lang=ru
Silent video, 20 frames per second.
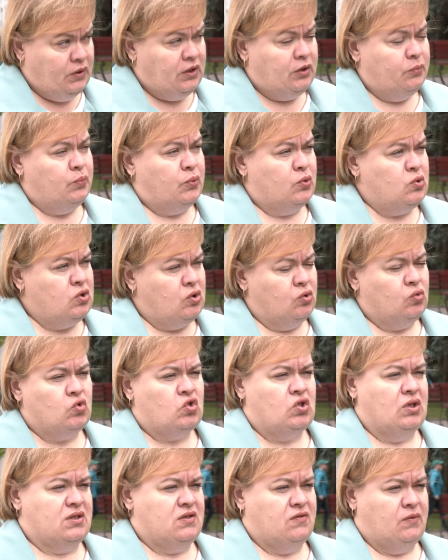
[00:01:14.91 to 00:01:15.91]
им просто
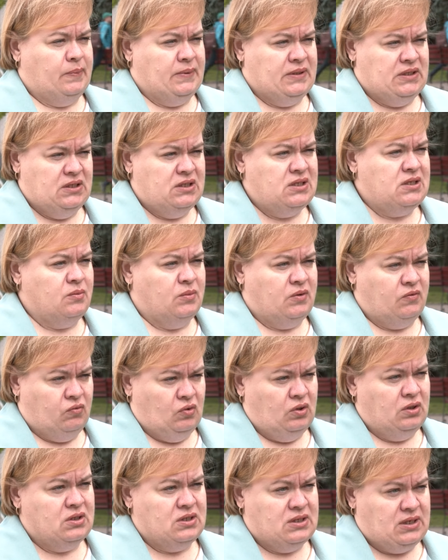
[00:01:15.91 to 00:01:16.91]
нужно освободить
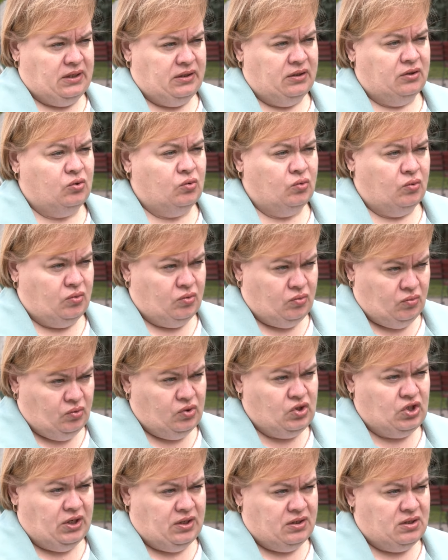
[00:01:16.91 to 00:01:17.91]
самовольно занятую
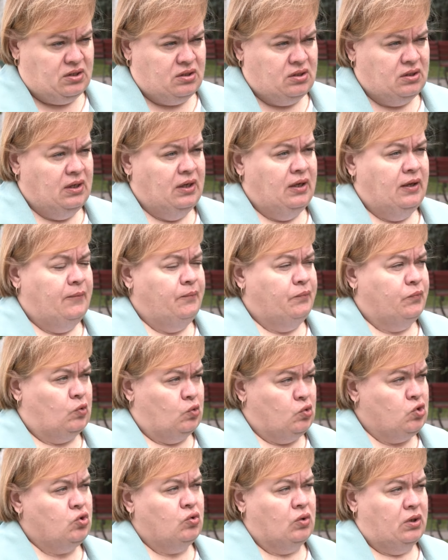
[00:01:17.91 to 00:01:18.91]
часть
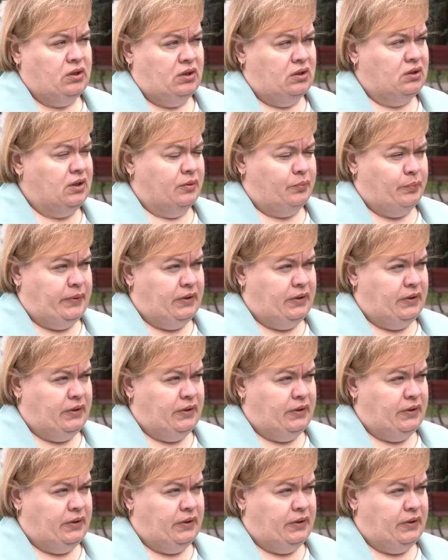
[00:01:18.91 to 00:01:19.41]
то, что они там